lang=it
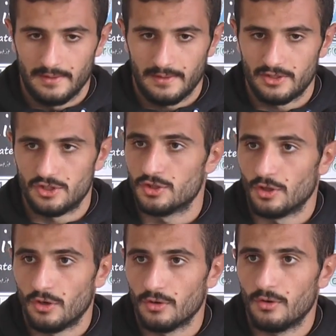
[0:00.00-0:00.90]
che ci
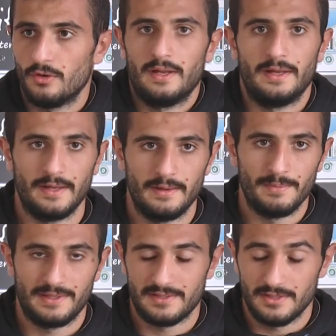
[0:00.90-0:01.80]
sono e
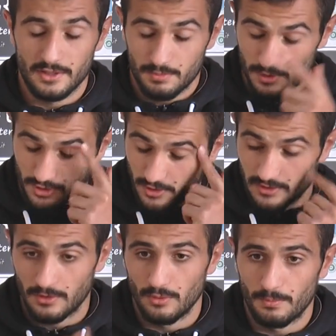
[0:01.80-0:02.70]
mettersi a disposizione
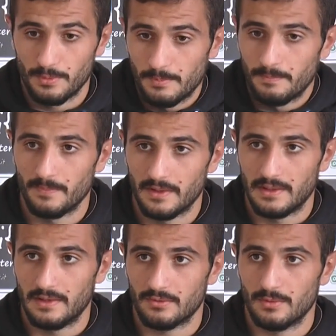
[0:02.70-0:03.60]
del gruppo
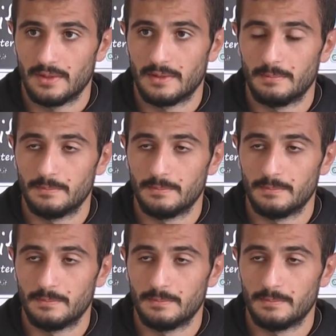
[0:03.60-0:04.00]
della squadra.